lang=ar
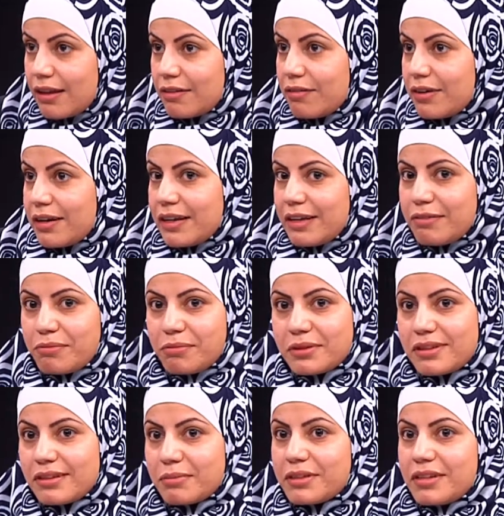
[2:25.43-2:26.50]
فانا كيف
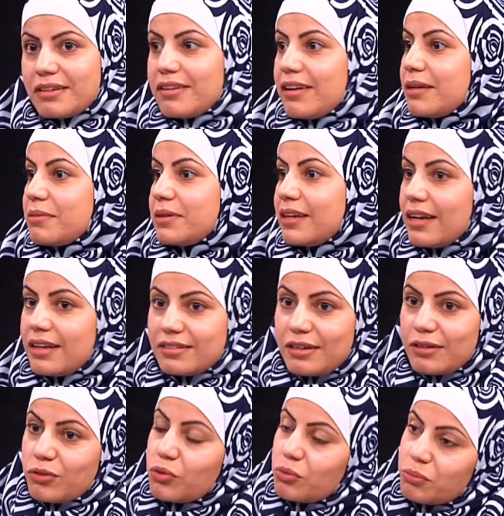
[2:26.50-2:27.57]
بدي بدي اطالب الناس انها
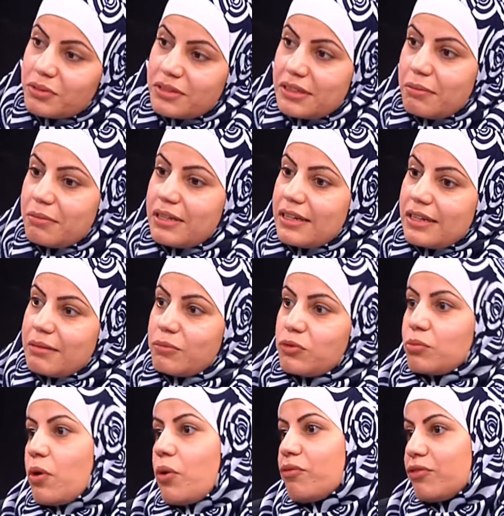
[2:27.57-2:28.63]
تقوم بالتبليغ
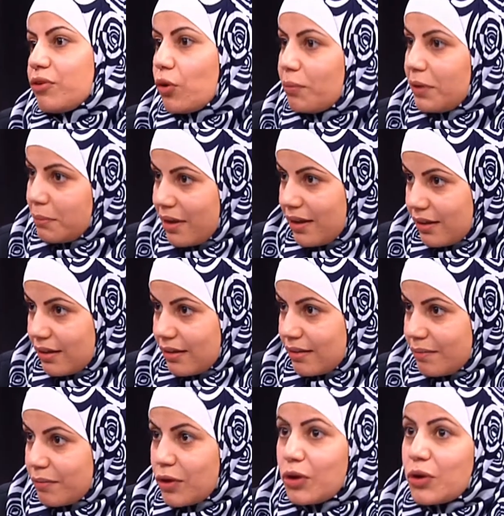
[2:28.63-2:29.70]
بدون ما اوفرهم حمايه
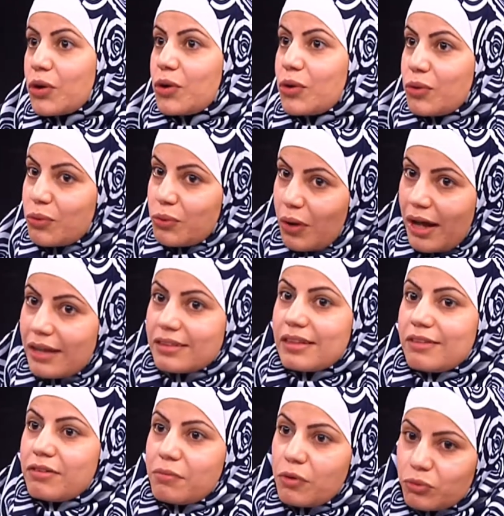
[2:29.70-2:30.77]
صحيح
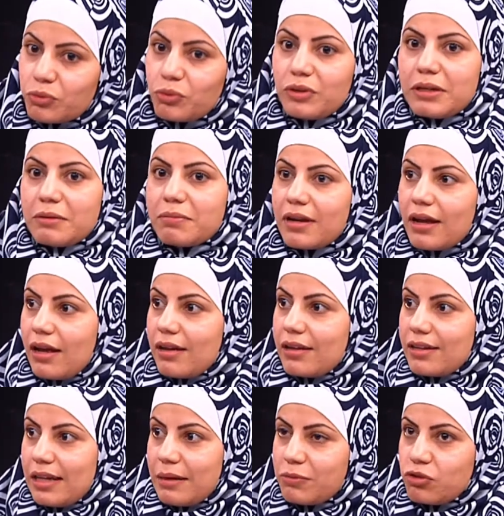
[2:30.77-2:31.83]
وحتى في موضوع الابلاغ
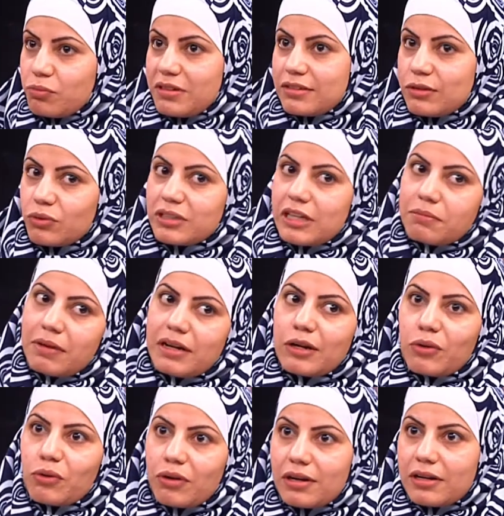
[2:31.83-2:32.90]
يعني مش بس انه انت
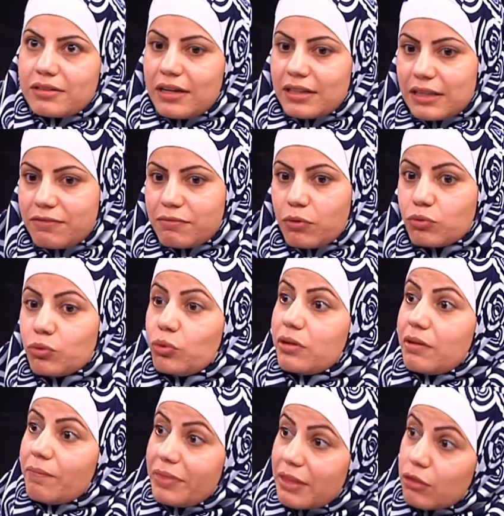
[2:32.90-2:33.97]
تبلغ خلاص حتى في موضوع
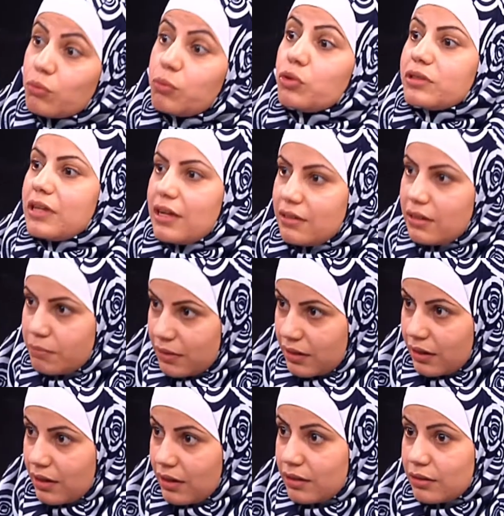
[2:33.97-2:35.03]
ثبوت هذا
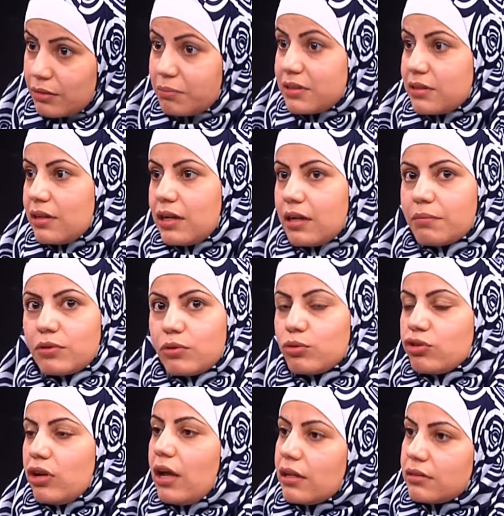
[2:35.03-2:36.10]
البلاغ بتطلب انه
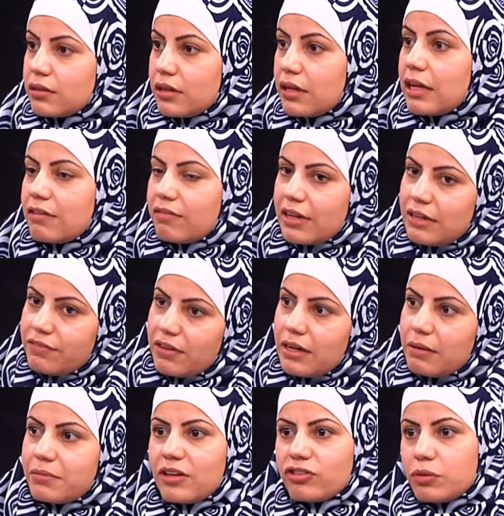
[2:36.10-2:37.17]
شهاده فكيف انا
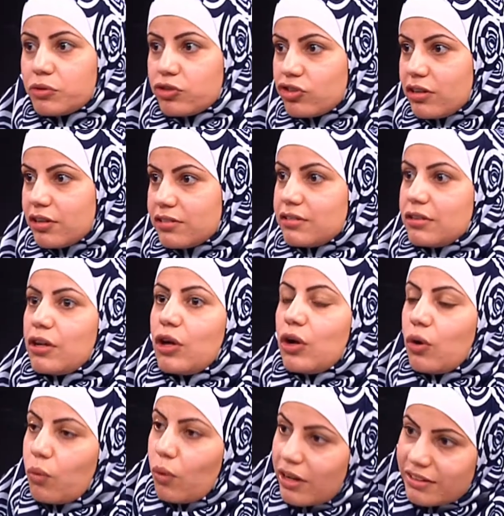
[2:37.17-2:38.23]
بدي اجيب الشخص
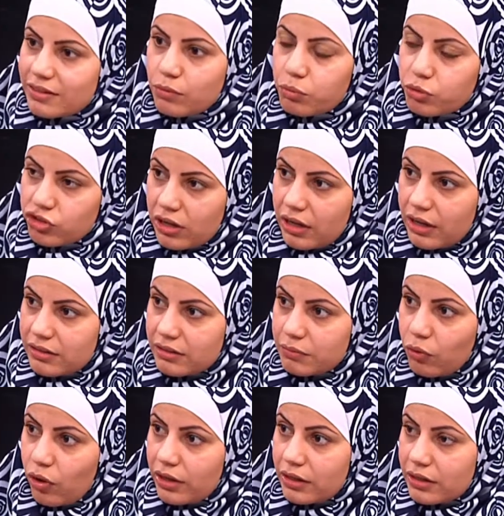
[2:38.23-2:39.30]
والزمه بشهاده
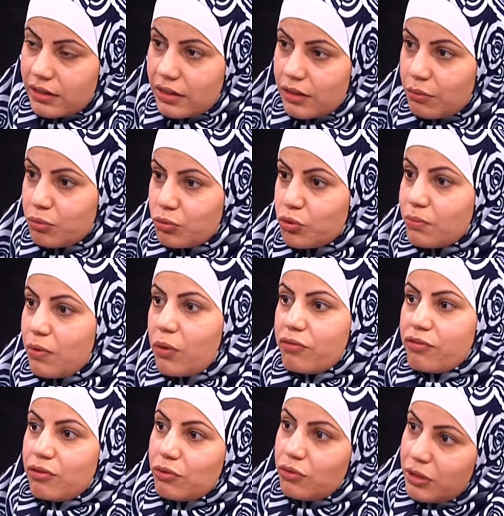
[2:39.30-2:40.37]
معينه بدون ما
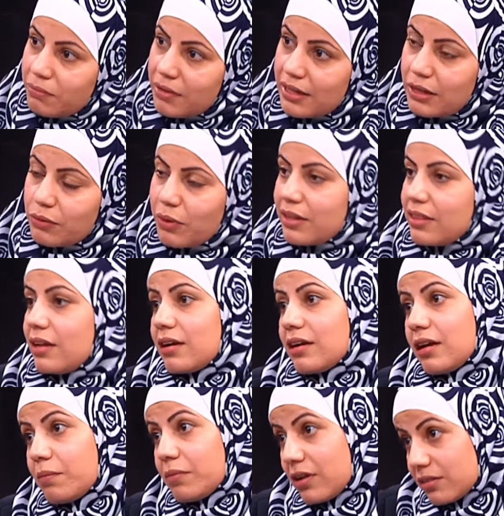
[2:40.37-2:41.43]
اوفر له حمايه وكذلك
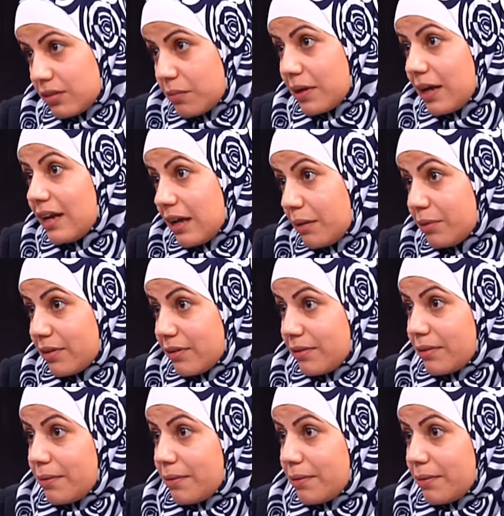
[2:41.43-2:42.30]
الامر ينطبق على الخبير